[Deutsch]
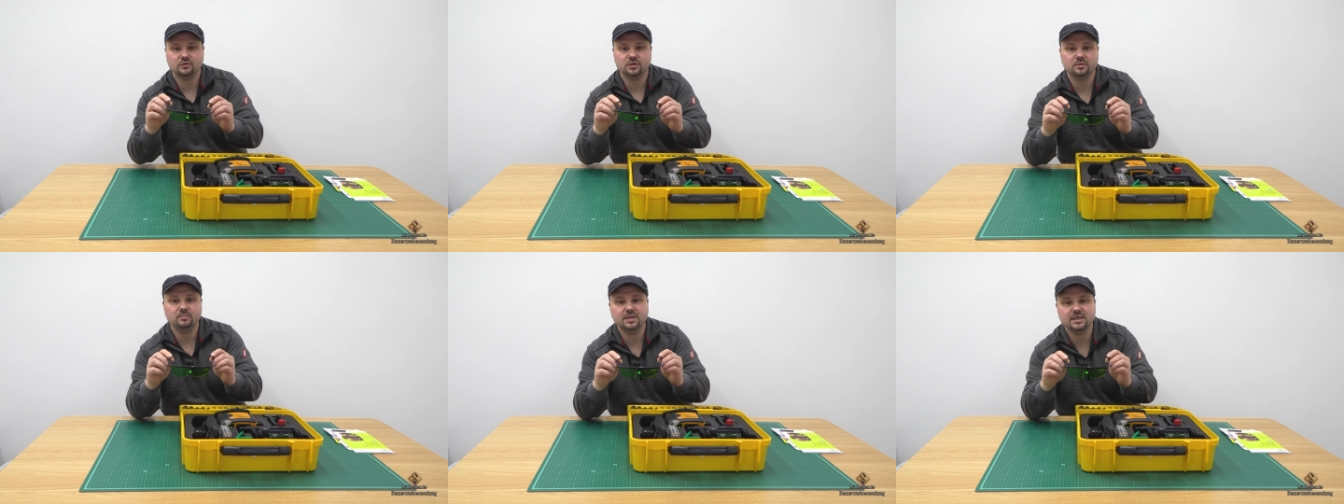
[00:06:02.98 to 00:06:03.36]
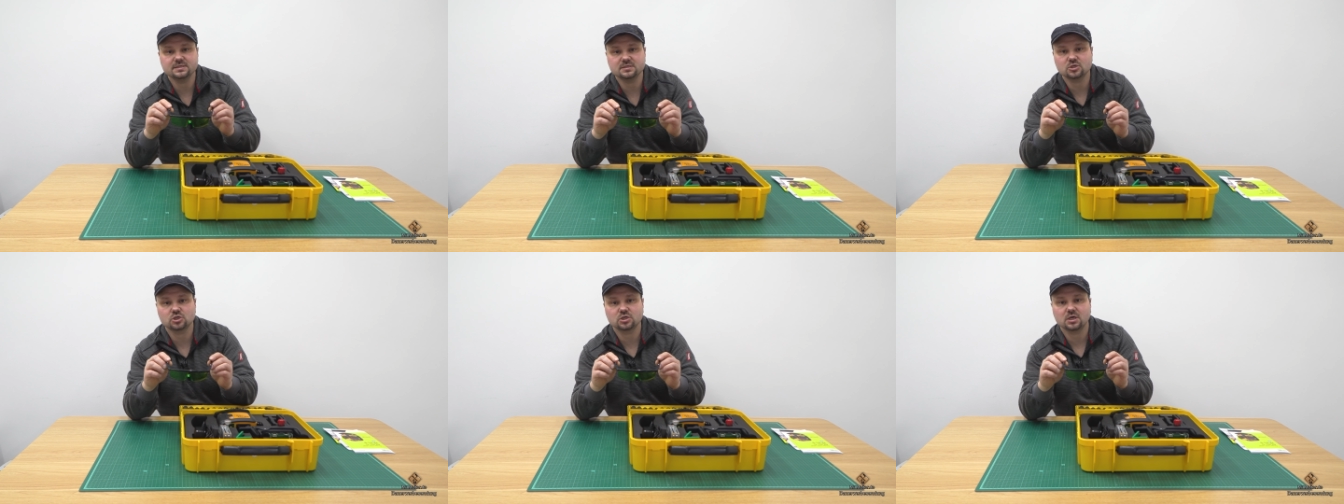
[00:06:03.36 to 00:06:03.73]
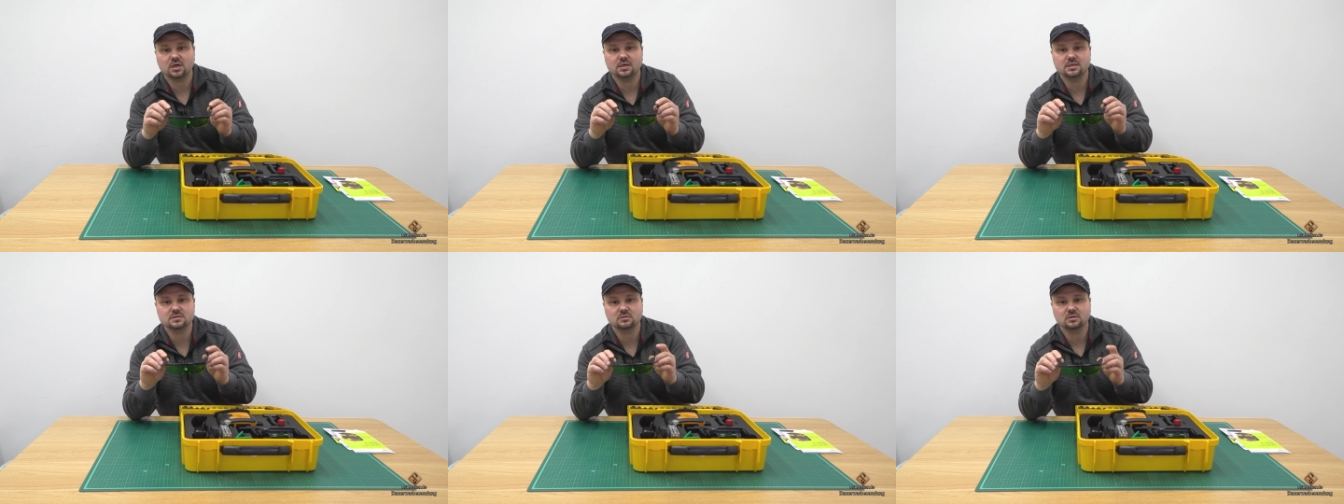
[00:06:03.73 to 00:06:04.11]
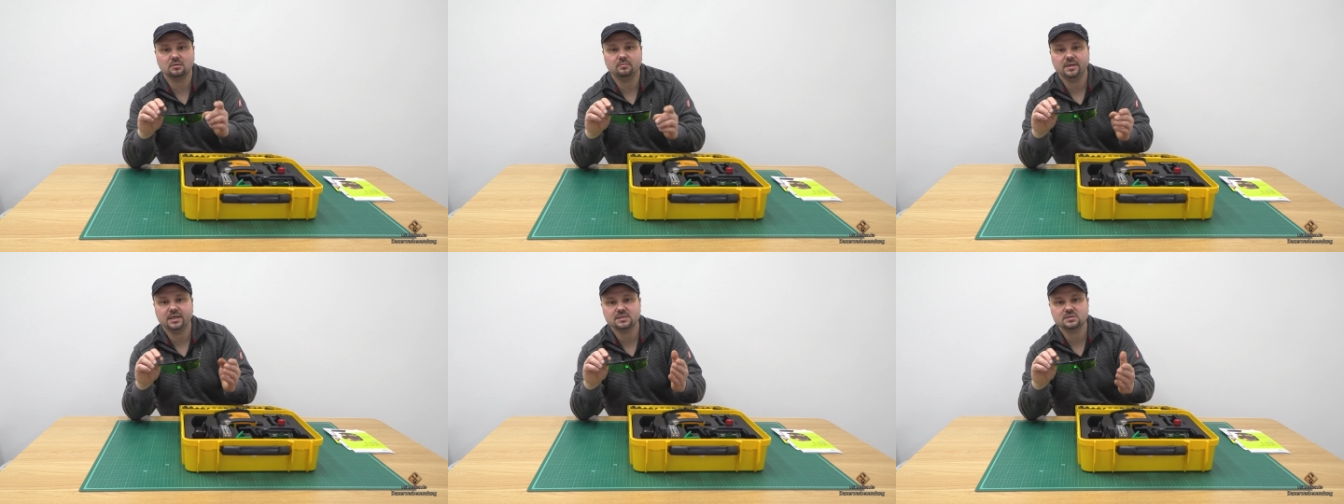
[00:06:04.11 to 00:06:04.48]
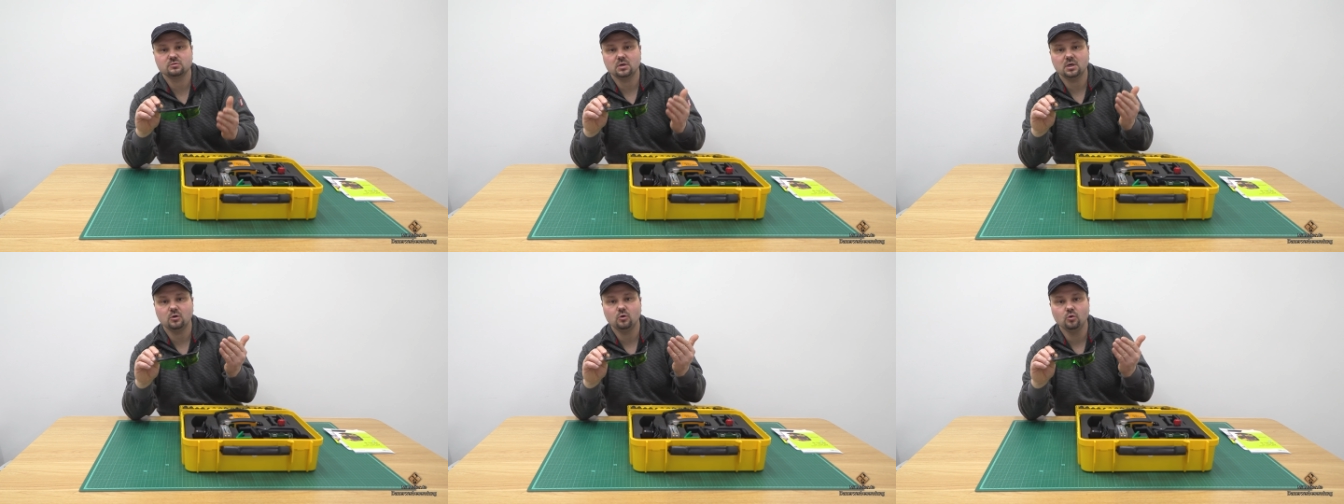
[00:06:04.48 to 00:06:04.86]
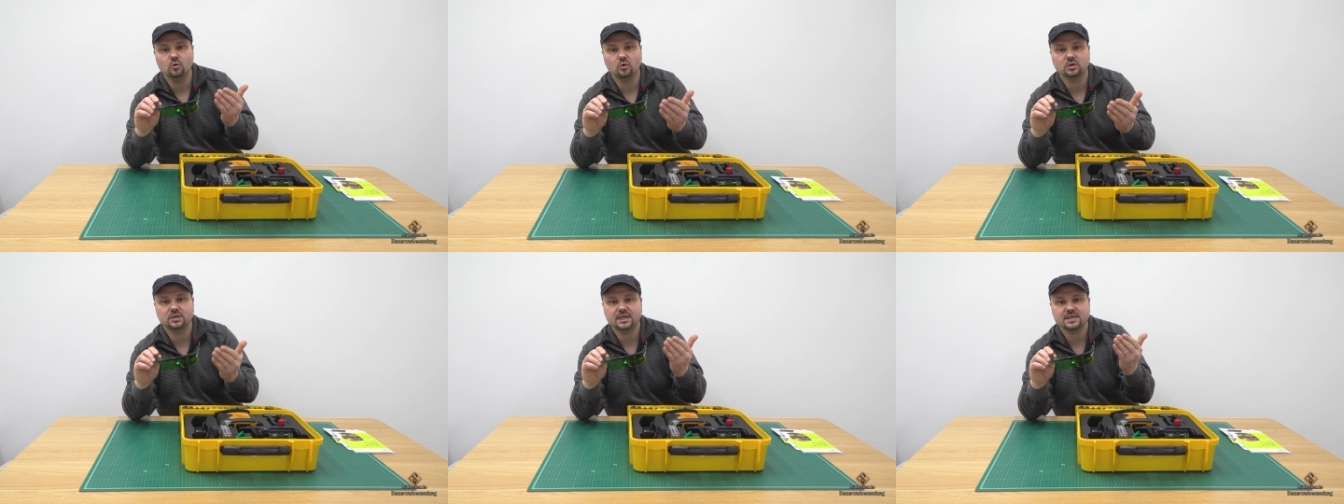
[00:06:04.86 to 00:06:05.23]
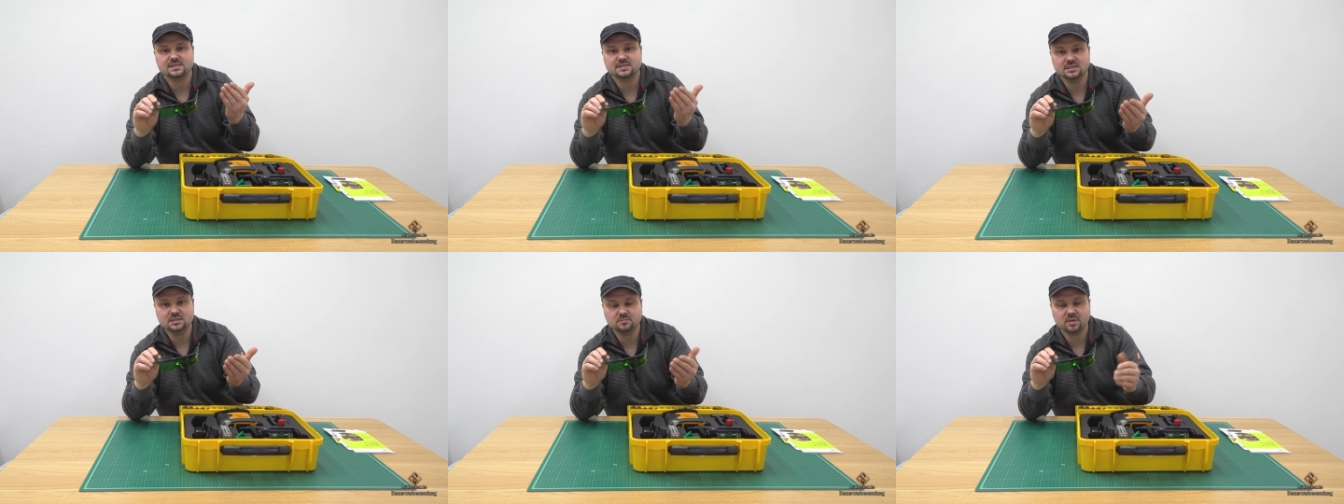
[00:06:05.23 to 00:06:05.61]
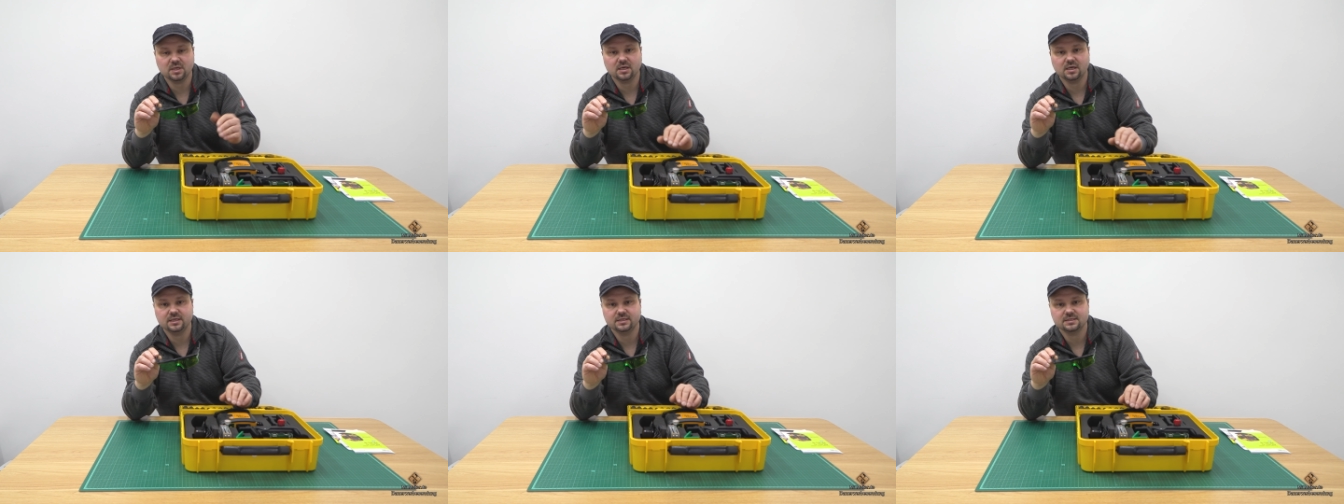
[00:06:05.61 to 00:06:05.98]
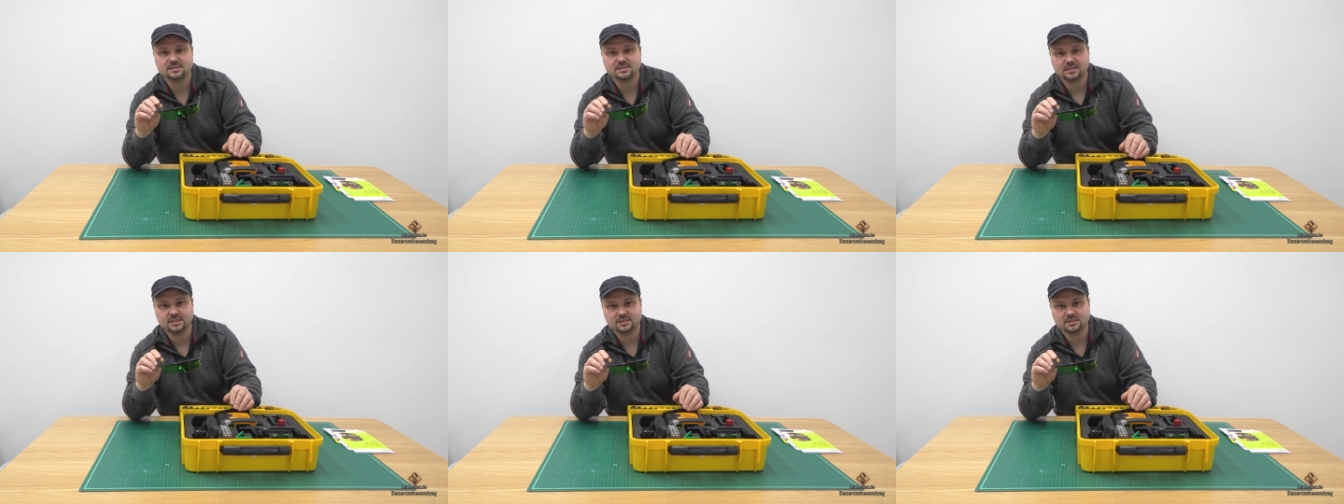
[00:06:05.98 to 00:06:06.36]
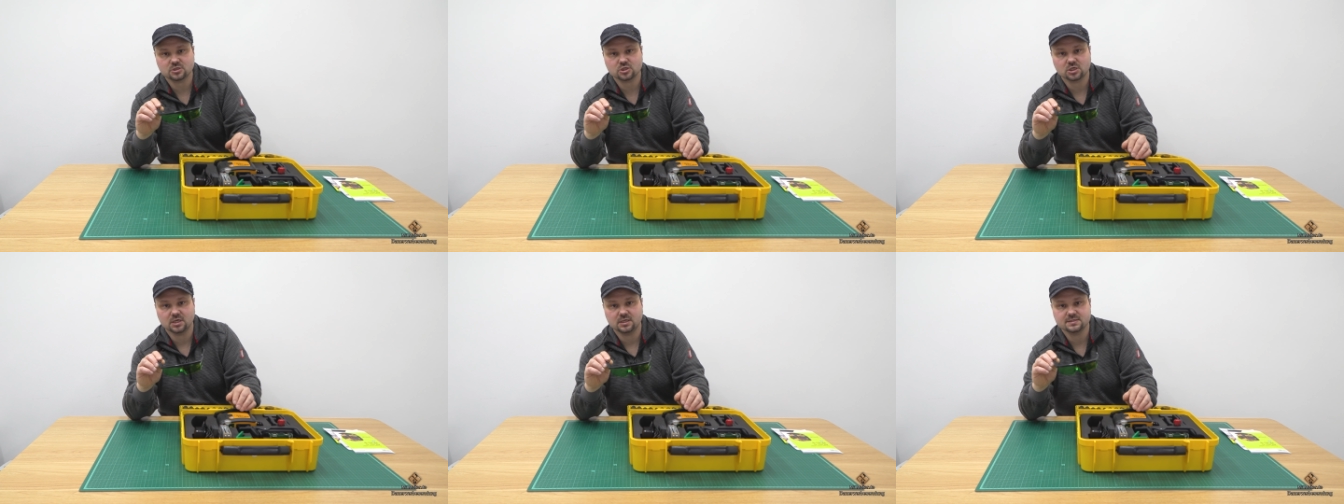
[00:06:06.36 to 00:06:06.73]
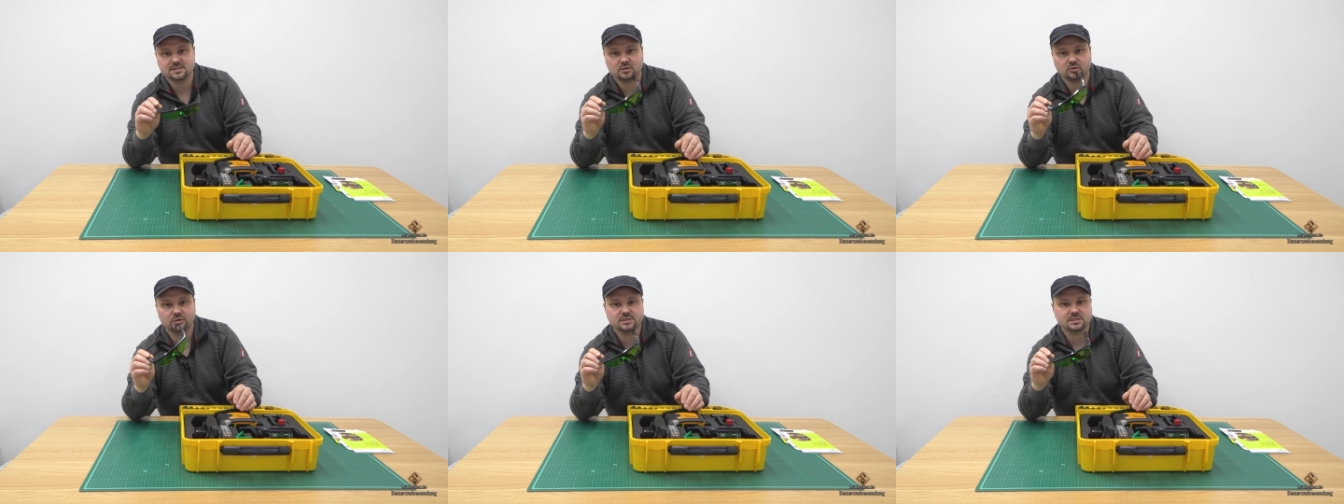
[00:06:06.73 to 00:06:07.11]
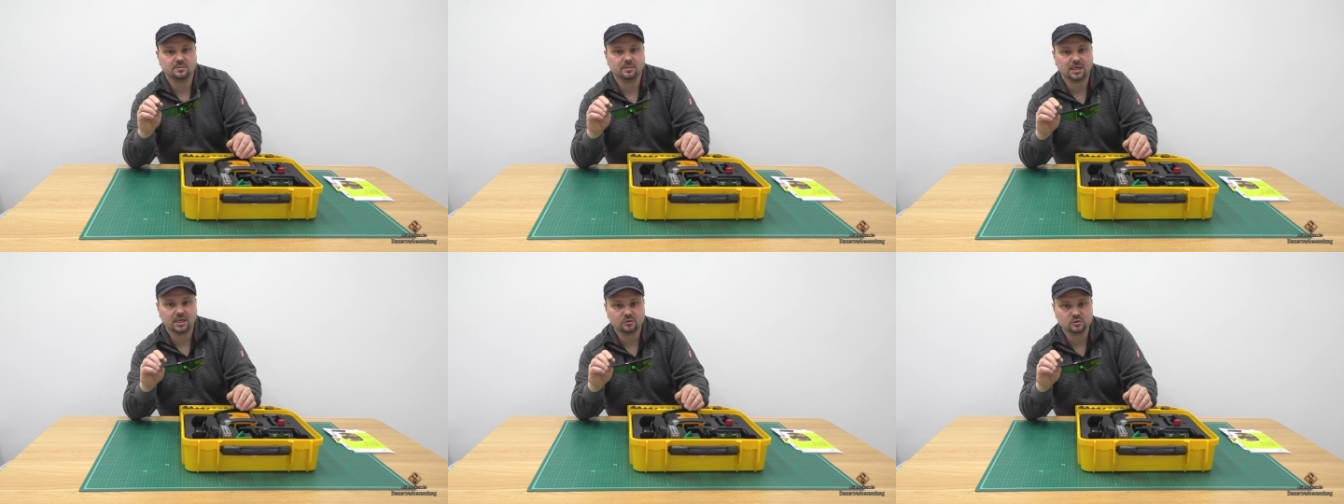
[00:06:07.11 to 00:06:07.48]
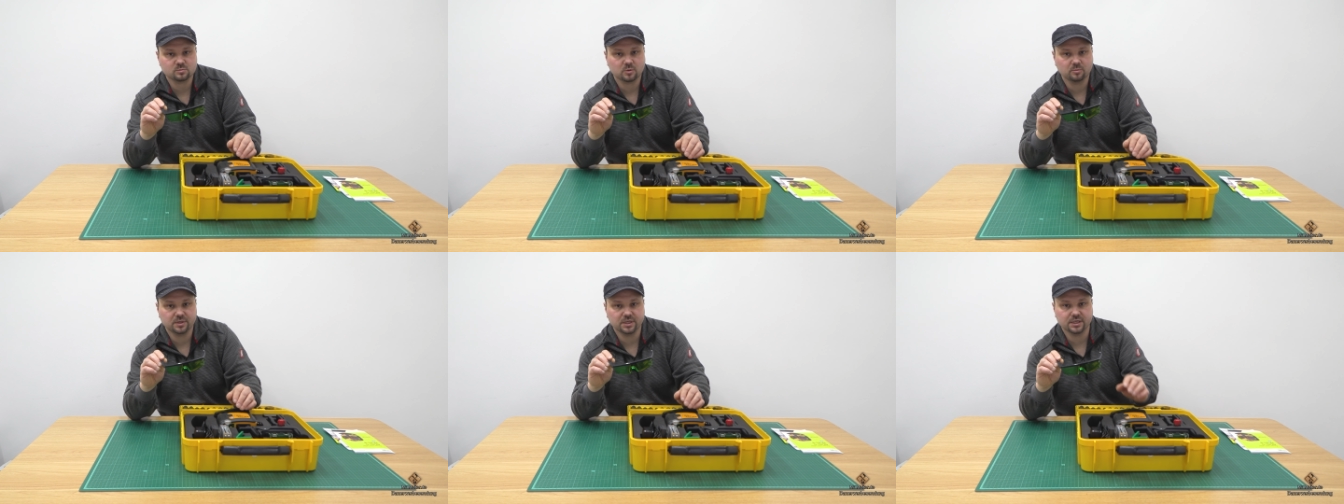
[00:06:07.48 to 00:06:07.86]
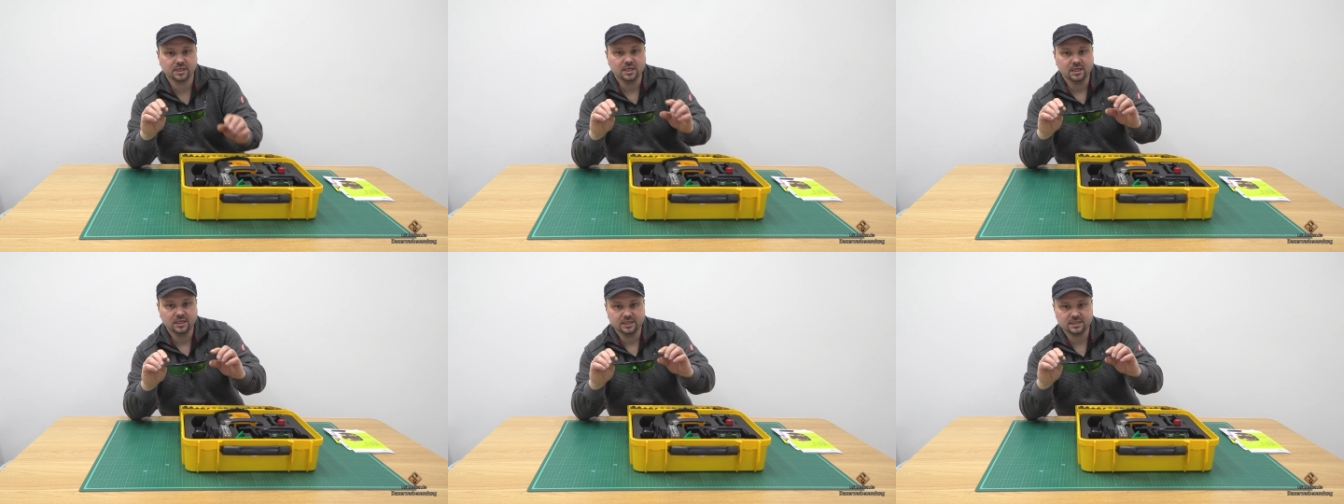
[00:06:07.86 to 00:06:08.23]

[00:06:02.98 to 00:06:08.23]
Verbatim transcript: vor dem Laserstrahl, sondern mehr zur Erhöhung der Sichtbarkeit des Laserstrahls. Ihr könnt es ja mal ausprobieren.